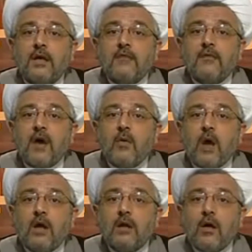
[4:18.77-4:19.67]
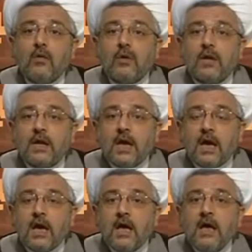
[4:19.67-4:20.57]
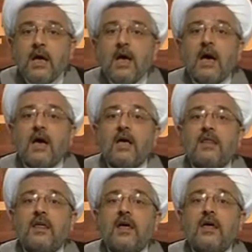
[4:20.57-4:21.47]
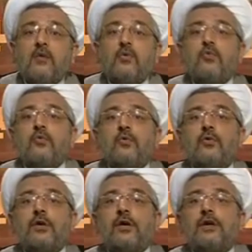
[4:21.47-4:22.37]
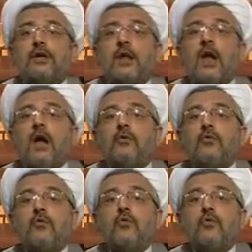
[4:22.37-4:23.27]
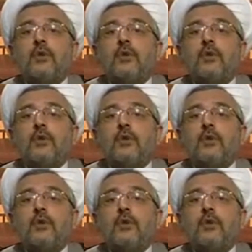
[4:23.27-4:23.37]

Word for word: فأوحى الله إليها هذا نور اخترعته